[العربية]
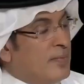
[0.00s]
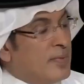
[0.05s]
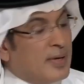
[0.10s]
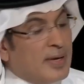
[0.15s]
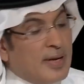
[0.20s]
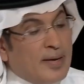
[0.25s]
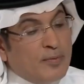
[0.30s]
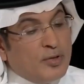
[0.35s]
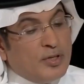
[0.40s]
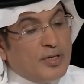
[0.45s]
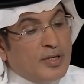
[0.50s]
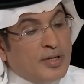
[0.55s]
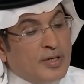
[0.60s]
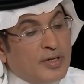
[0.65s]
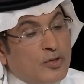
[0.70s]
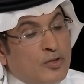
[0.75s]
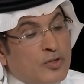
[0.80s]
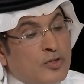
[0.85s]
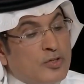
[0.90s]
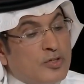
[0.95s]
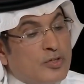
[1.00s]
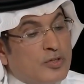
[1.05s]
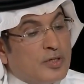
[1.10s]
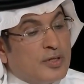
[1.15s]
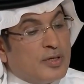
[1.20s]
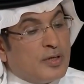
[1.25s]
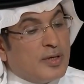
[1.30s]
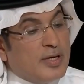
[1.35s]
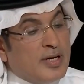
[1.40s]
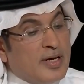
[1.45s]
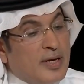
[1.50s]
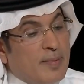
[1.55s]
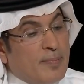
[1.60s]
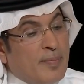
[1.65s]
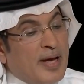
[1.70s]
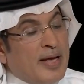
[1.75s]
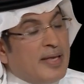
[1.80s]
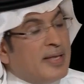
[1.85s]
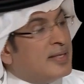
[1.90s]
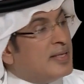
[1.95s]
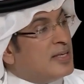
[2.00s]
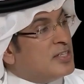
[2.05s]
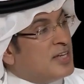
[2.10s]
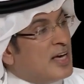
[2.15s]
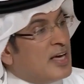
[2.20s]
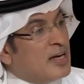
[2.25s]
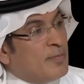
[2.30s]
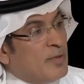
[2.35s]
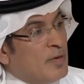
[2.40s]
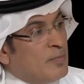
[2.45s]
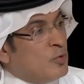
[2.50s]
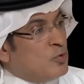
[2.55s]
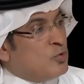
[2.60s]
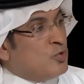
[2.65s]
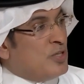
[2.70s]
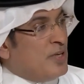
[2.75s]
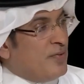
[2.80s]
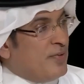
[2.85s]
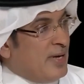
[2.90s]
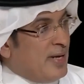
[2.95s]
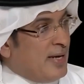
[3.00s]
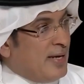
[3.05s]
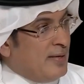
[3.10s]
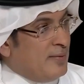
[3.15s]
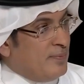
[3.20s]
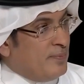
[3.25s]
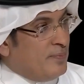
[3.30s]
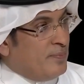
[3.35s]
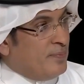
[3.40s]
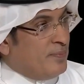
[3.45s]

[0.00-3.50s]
لابد ندرس ما هي التجارب الموجودة في العالم